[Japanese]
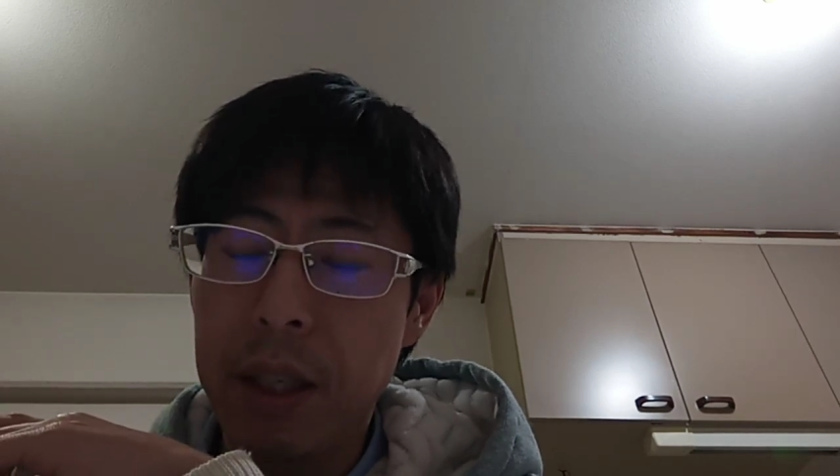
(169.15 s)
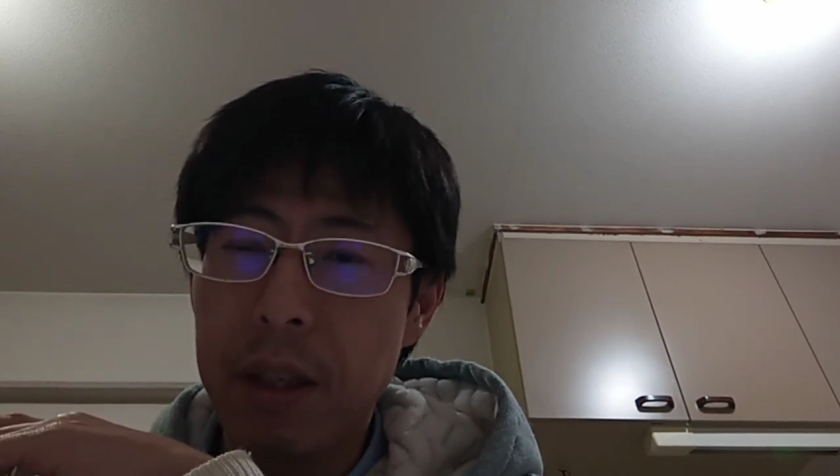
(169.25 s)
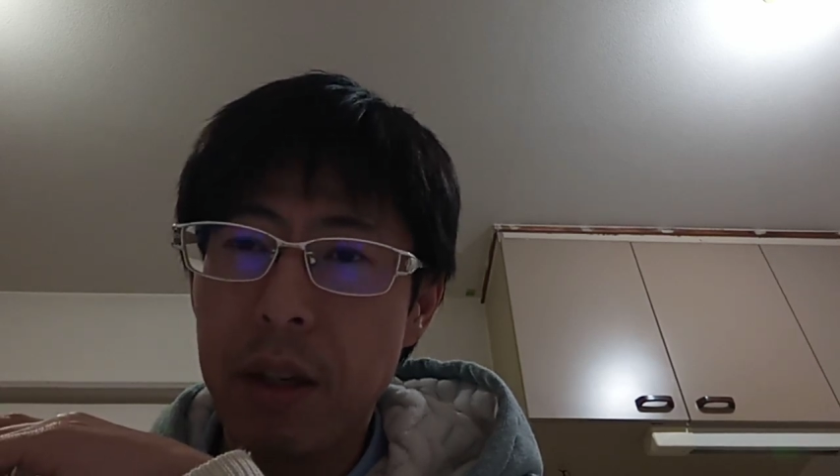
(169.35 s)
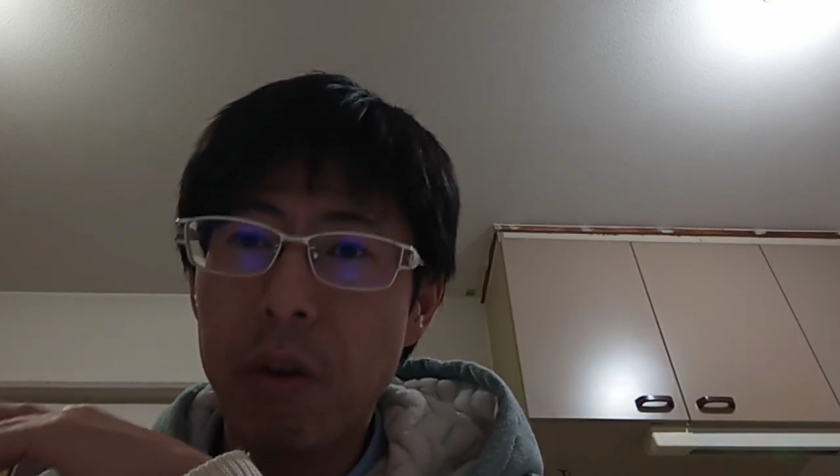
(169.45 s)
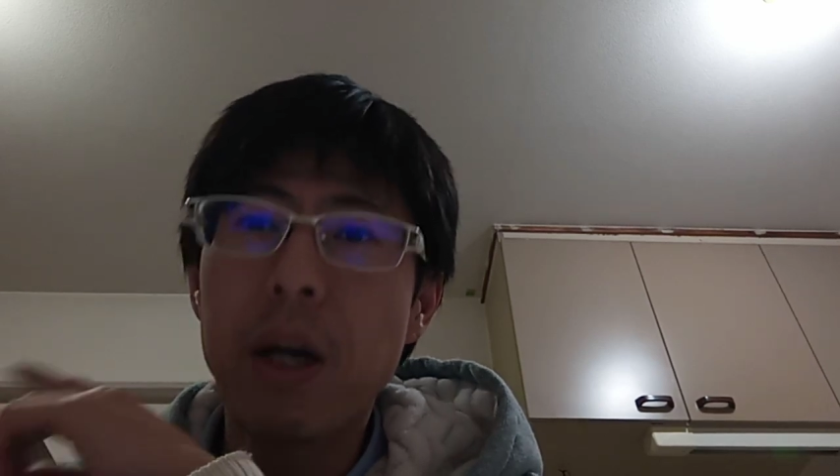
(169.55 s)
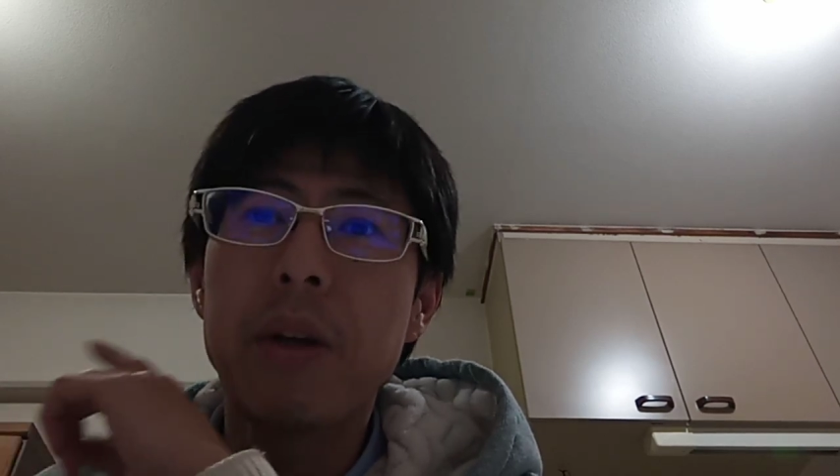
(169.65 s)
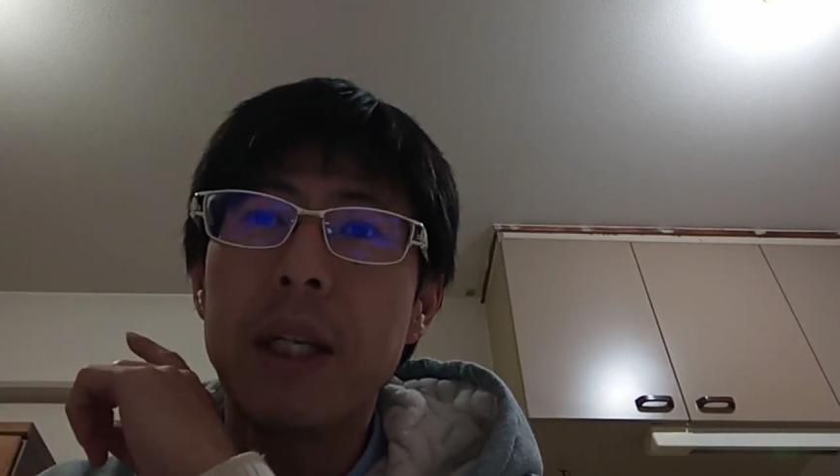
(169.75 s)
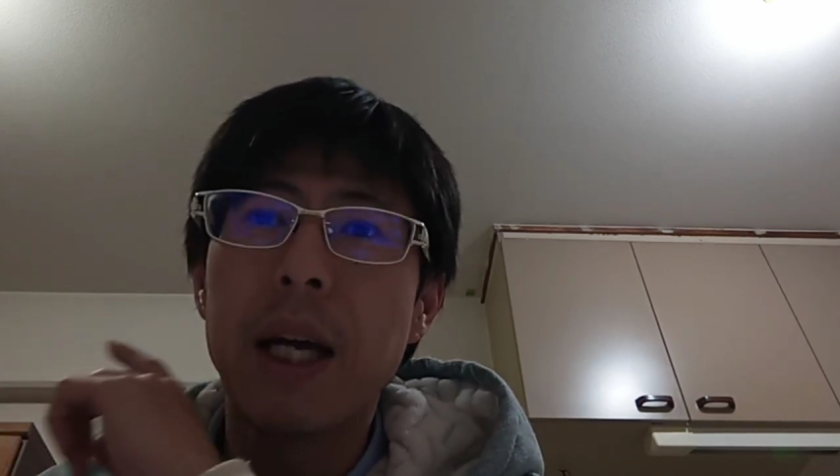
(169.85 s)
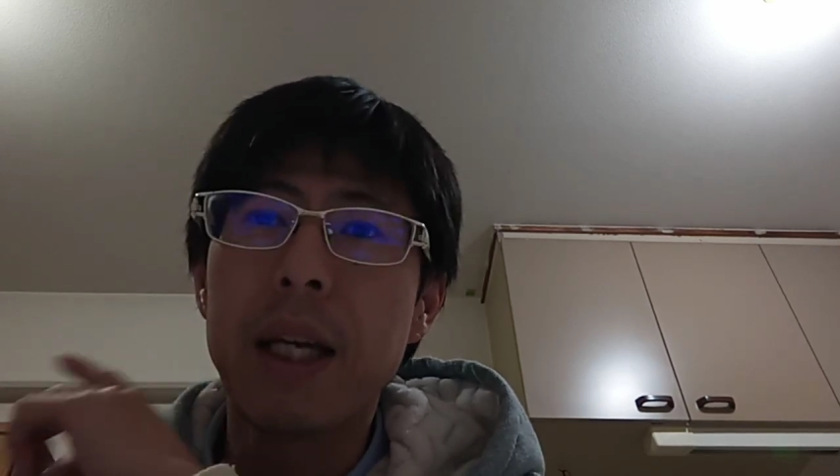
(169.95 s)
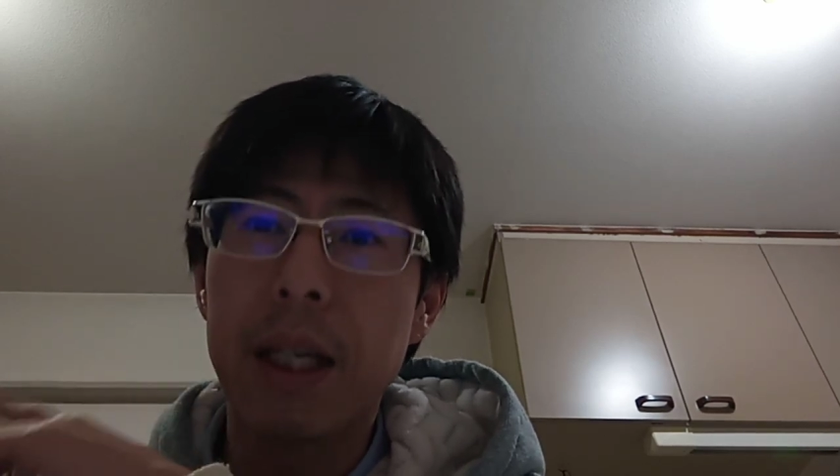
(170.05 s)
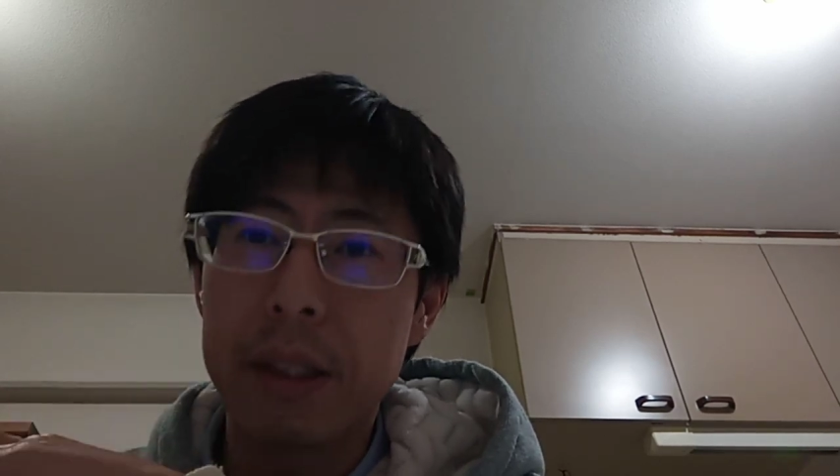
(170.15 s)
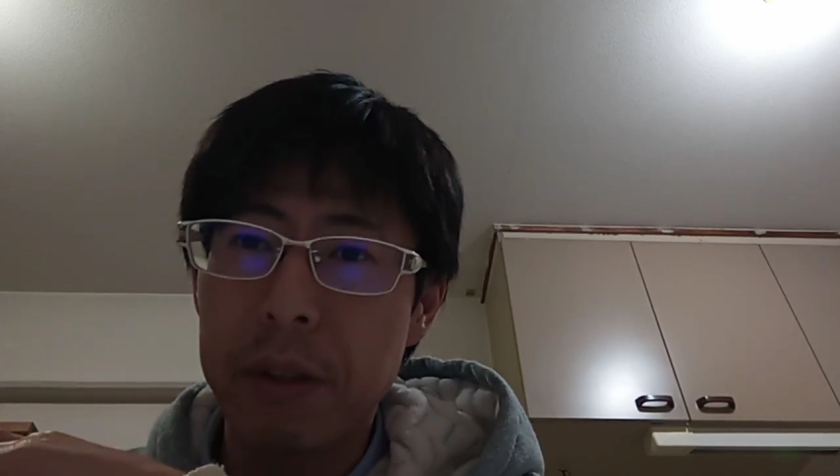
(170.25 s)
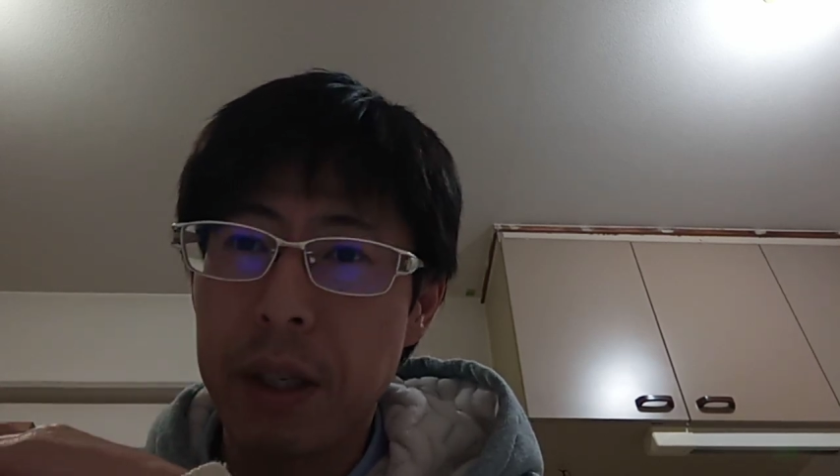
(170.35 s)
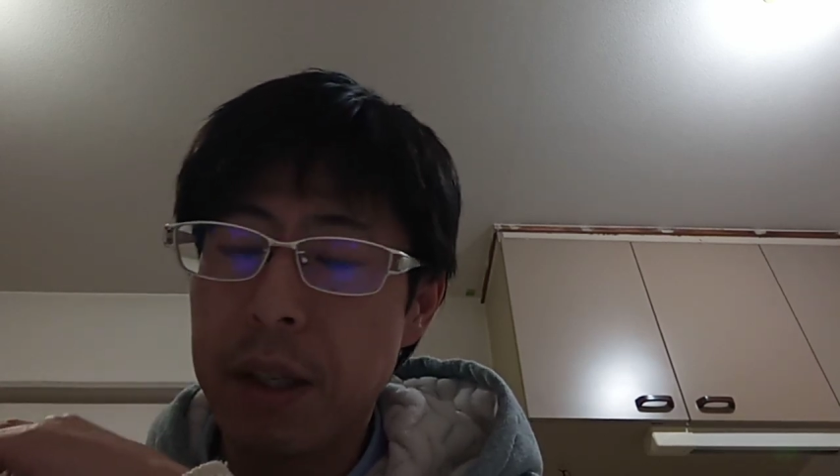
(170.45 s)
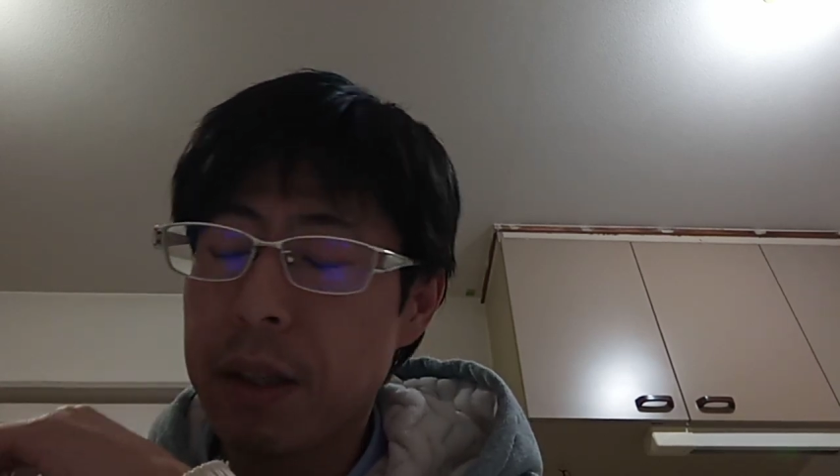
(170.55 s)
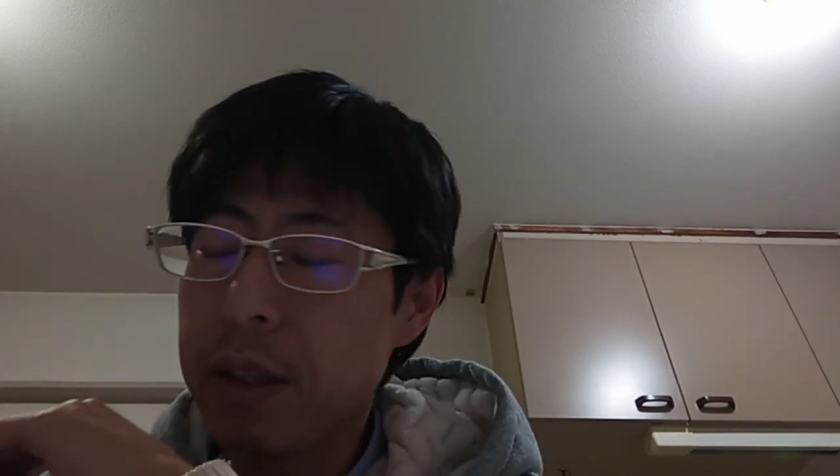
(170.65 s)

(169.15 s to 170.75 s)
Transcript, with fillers: 日。他の日ないから、それ。